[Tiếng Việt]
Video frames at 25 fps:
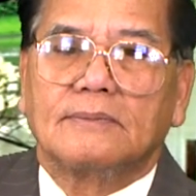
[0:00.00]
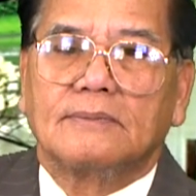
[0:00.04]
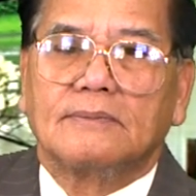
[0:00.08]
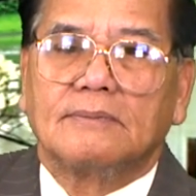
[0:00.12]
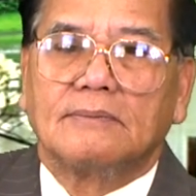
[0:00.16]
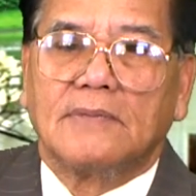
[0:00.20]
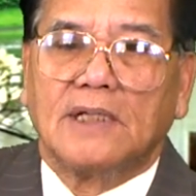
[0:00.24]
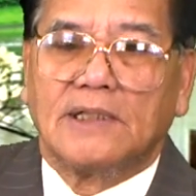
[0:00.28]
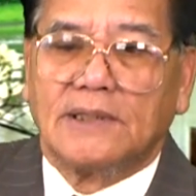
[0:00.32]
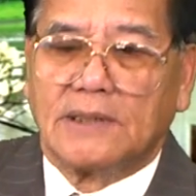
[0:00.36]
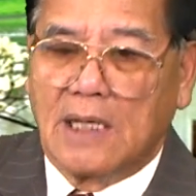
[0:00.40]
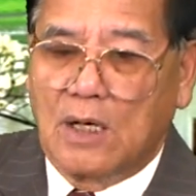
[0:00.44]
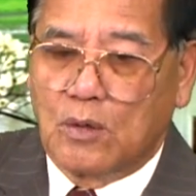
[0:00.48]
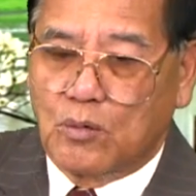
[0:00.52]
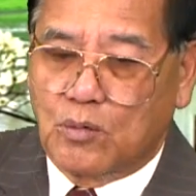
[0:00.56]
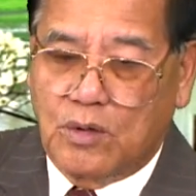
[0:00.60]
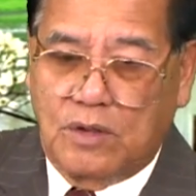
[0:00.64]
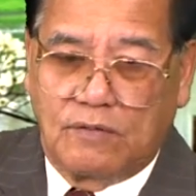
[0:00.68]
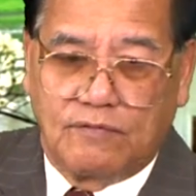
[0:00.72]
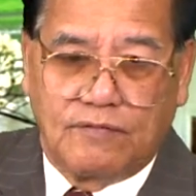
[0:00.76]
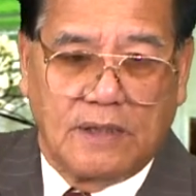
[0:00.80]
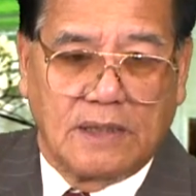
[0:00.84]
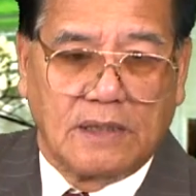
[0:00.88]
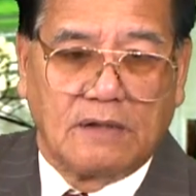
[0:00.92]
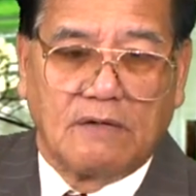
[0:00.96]
Bây giờ quý
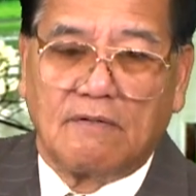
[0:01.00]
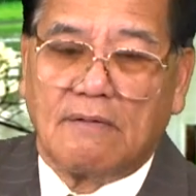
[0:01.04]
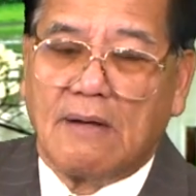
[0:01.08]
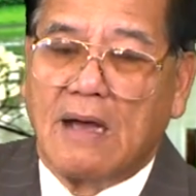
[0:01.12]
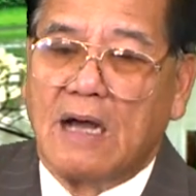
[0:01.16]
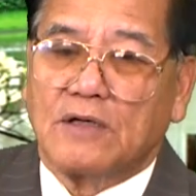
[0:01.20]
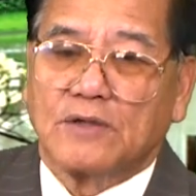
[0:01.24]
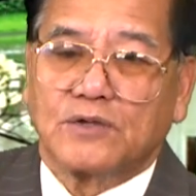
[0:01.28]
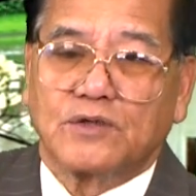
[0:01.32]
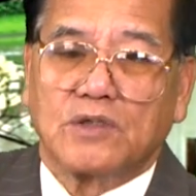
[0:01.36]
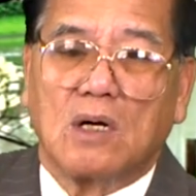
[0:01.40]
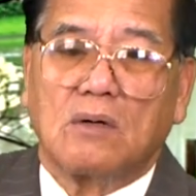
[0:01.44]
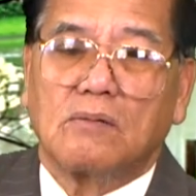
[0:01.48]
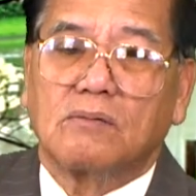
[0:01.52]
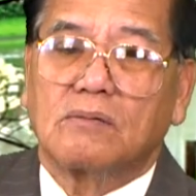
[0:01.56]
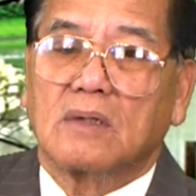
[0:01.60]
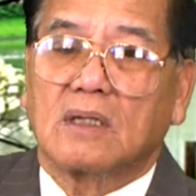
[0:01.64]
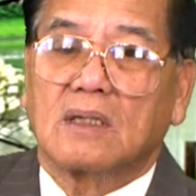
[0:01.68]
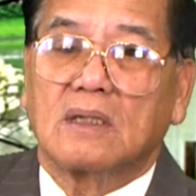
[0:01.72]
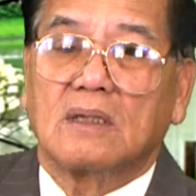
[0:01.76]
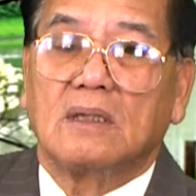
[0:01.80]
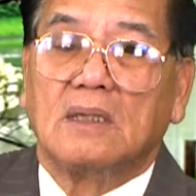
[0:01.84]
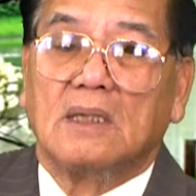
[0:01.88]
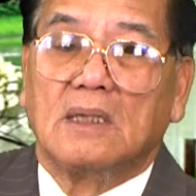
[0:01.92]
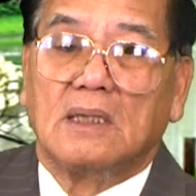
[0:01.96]
vị vào trong
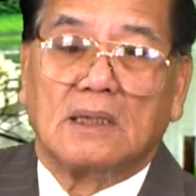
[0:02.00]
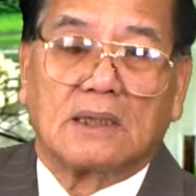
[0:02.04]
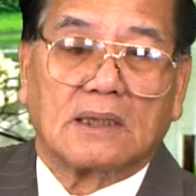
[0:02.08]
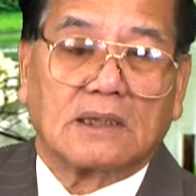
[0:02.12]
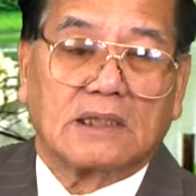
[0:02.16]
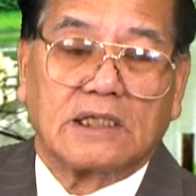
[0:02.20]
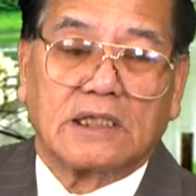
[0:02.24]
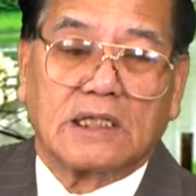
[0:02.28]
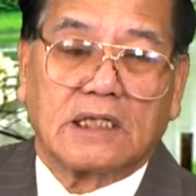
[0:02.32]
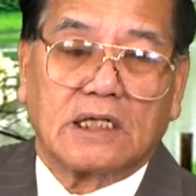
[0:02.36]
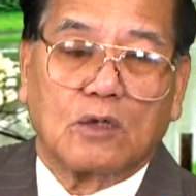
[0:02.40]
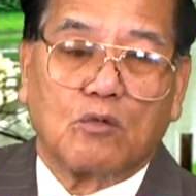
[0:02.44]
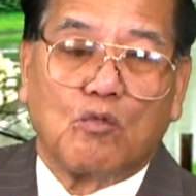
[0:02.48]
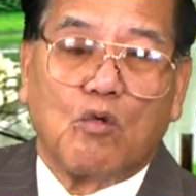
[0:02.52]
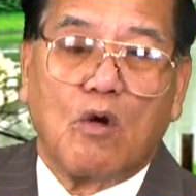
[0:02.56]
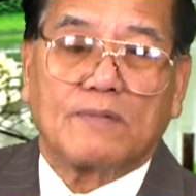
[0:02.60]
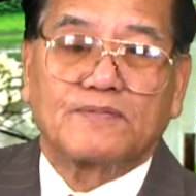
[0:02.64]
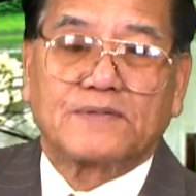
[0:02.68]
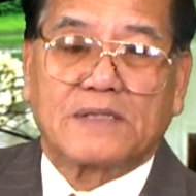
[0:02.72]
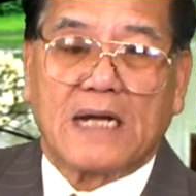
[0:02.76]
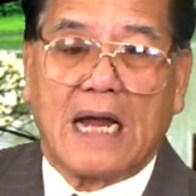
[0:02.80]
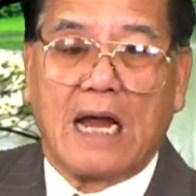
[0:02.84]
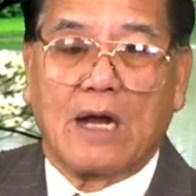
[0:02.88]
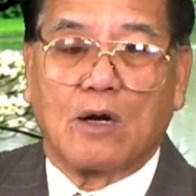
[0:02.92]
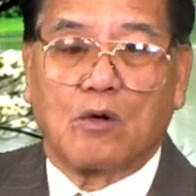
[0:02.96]
cái
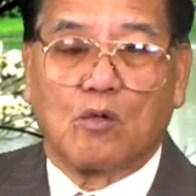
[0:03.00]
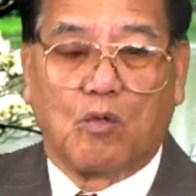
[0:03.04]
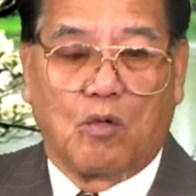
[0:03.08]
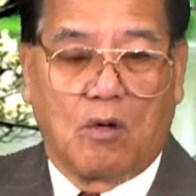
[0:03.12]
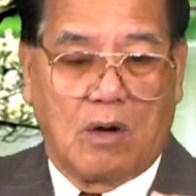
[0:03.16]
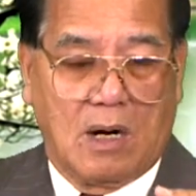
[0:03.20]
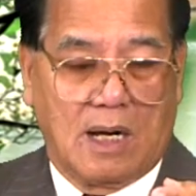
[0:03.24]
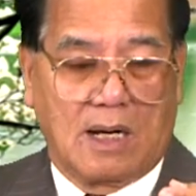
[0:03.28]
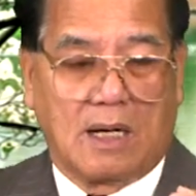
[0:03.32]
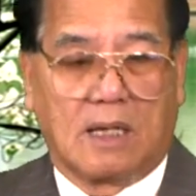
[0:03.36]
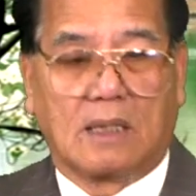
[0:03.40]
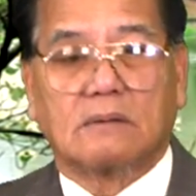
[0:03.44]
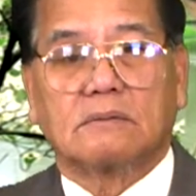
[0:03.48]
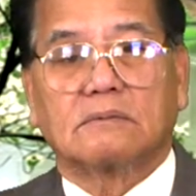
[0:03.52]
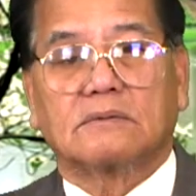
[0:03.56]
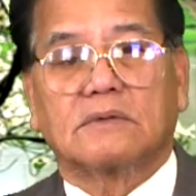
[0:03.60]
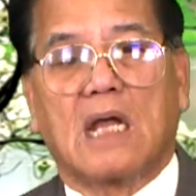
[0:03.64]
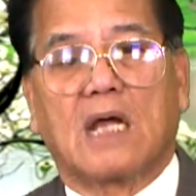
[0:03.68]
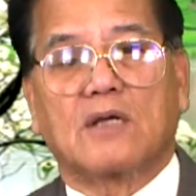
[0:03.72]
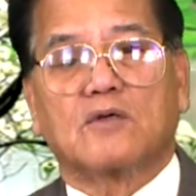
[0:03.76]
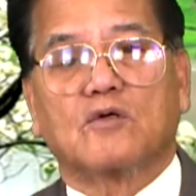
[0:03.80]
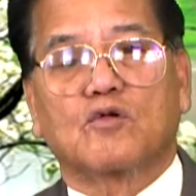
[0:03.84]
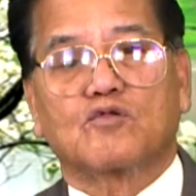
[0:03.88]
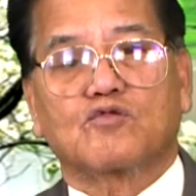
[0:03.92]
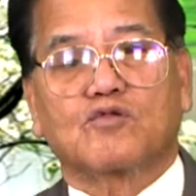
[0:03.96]
website của
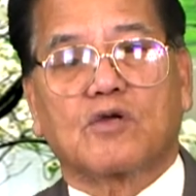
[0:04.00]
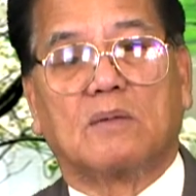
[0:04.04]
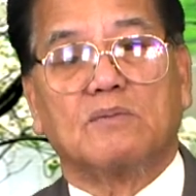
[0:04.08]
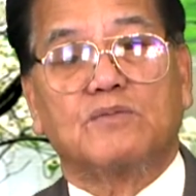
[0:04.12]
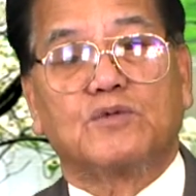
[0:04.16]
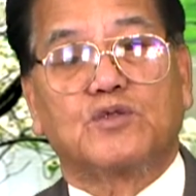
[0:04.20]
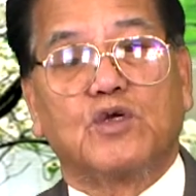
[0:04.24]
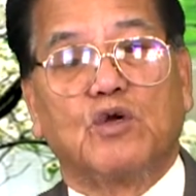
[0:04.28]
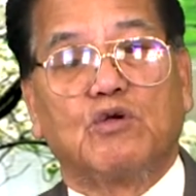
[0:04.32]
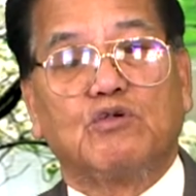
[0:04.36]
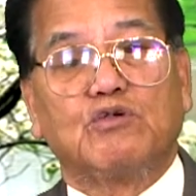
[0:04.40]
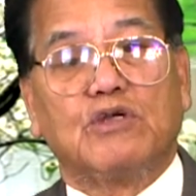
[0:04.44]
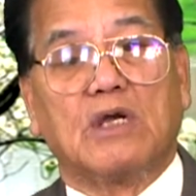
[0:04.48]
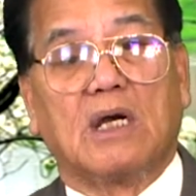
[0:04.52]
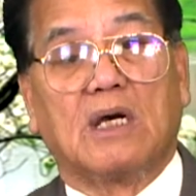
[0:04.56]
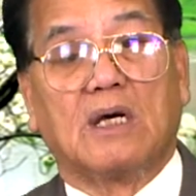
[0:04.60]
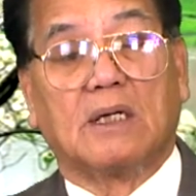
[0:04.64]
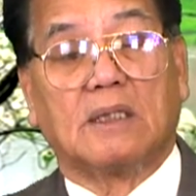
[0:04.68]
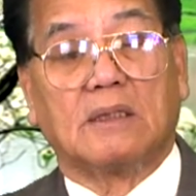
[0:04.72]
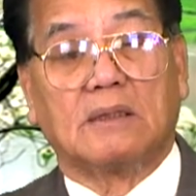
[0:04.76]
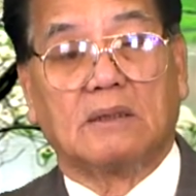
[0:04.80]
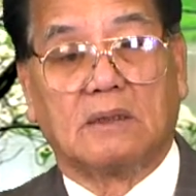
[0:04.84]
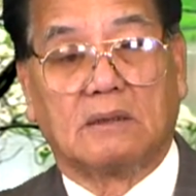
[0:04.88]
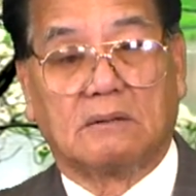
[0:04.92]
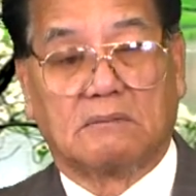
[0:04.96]
Donald Trump Jr.
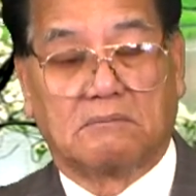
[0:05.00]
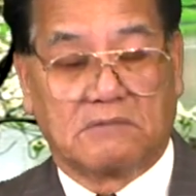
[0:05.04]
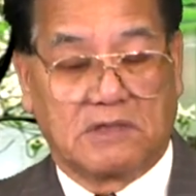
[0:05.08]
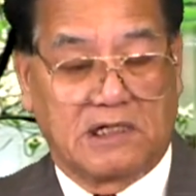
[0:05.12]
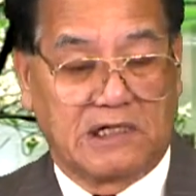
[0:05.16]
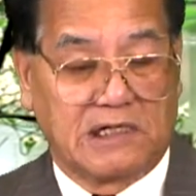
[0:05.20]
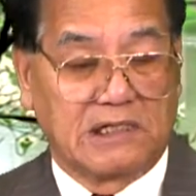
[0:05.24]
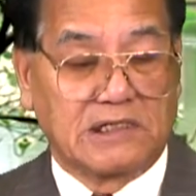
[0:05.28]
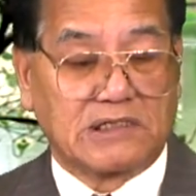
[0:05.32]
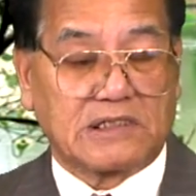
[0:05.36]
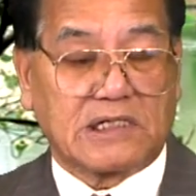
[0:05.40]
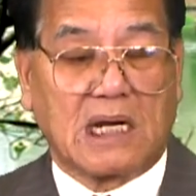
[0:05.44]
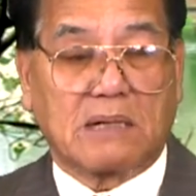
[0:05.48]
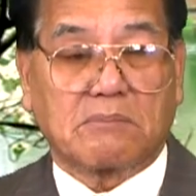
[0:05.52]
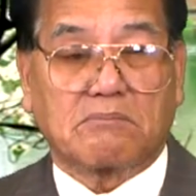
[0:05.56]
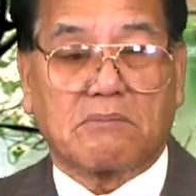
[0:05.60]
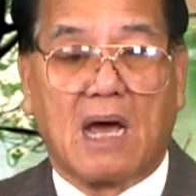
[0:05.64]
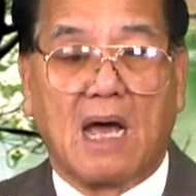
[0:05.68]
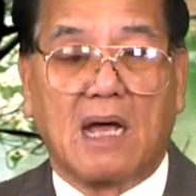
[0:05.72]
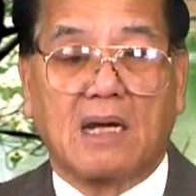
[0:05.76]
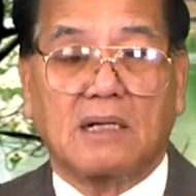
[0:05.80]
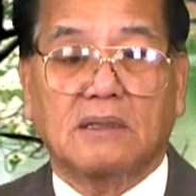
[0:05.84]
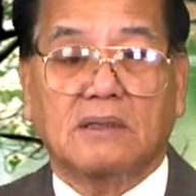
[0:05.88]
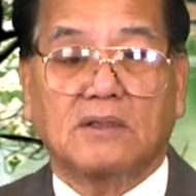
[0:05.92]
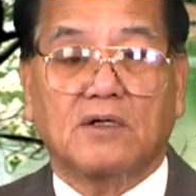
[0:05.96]
in sách
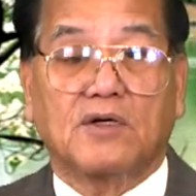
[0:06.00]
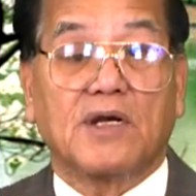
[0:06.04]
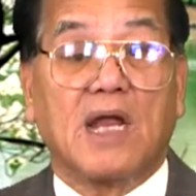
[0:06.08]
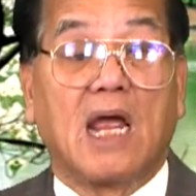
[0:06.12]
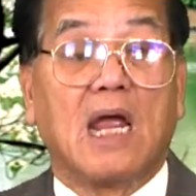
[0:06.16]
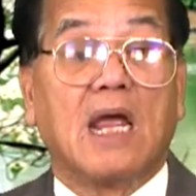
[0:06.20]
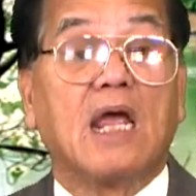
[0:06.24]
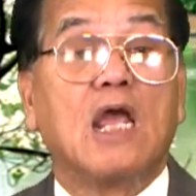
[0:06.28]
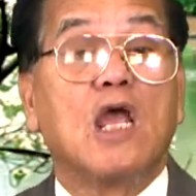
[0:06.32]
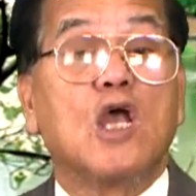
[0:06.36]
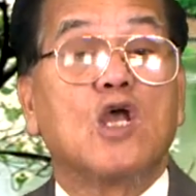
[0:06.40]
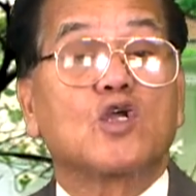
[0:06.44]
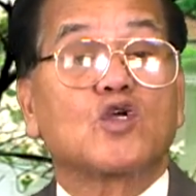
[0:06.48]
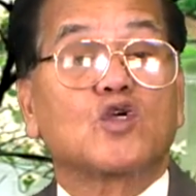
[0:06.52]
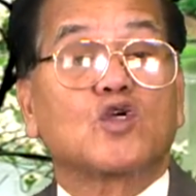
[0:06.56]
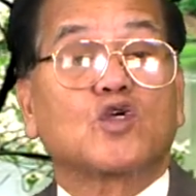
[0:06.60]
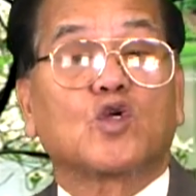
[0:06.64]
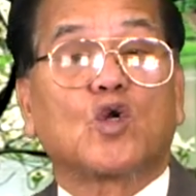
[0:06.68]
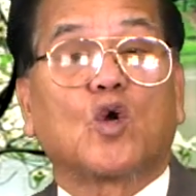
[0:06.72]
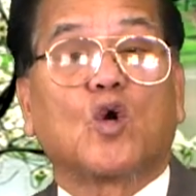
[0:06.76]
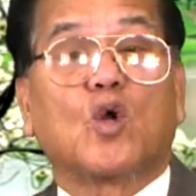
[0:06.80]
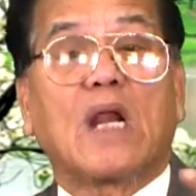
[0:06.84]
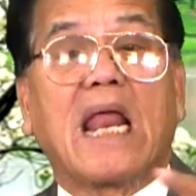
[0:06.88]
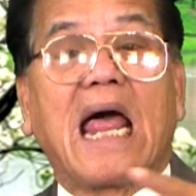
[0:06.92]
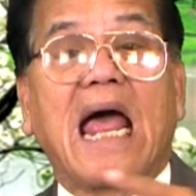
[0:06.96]
bán, nó đề
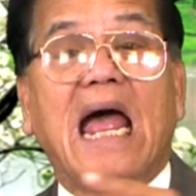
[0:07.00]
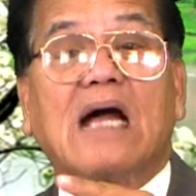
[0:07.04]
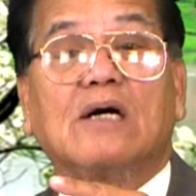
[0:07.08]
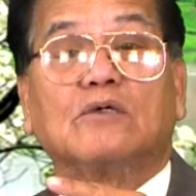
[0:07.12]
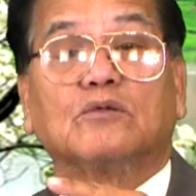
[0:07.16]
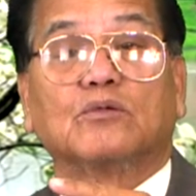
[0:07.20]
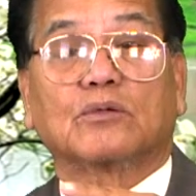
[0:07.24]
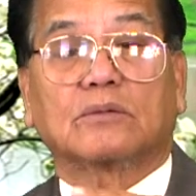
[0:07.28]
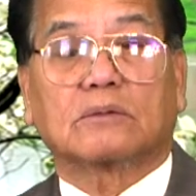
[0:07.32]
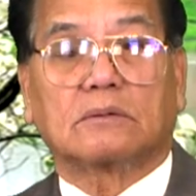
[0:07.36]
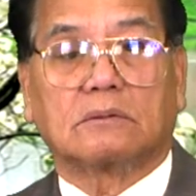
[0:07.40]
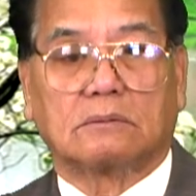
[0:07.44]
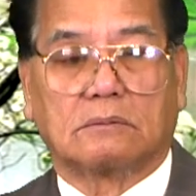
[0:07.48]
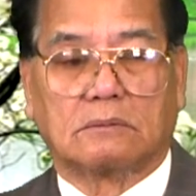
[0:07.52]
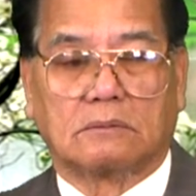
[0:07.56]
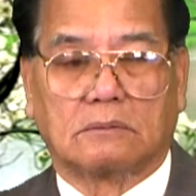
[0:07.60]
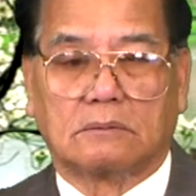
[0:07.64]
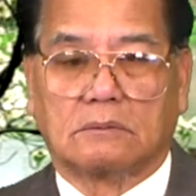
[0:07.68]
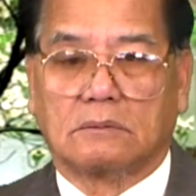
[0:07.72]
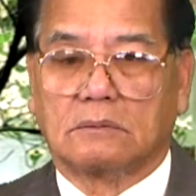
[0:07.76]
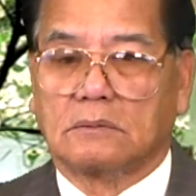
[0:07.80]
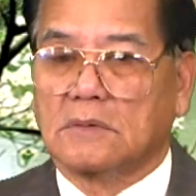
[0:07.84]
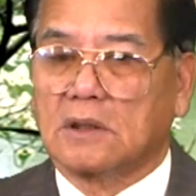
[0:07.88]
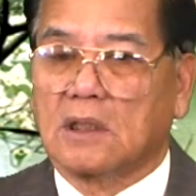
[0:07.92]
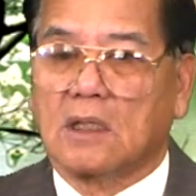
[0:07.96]
sold out,
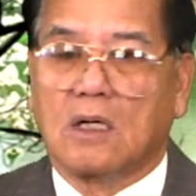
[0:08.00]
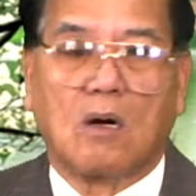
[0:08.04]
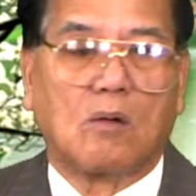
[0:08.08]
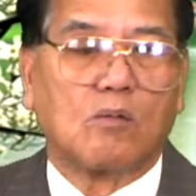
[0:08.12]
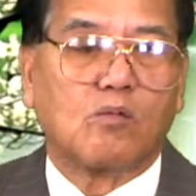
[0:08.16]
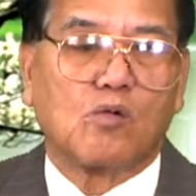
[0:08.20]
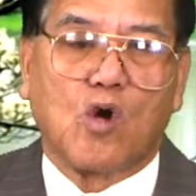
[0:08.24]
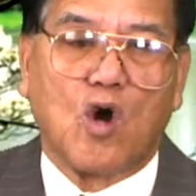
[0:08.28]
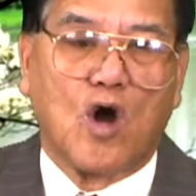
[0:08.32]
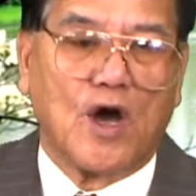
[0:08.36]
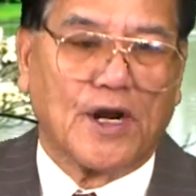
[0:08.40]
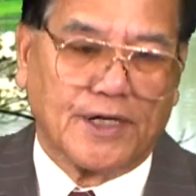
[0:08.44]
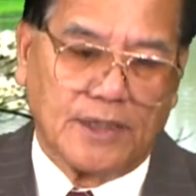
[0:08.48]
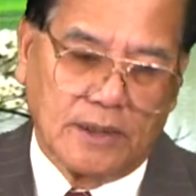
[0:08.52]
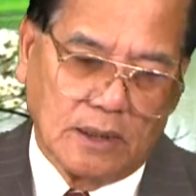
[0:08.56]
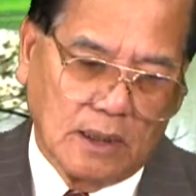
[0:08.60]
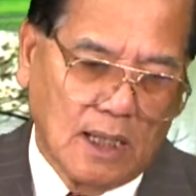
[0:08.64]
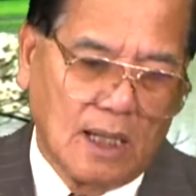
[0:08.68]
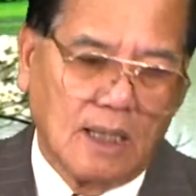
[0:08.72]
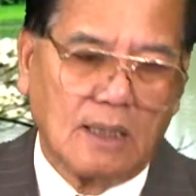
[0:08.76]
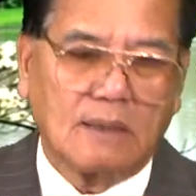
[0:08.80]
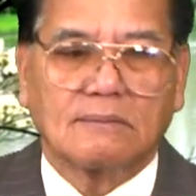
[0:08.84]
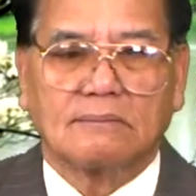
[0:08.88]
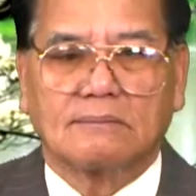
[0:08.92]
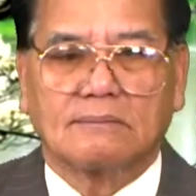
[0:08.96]
không còn nữa.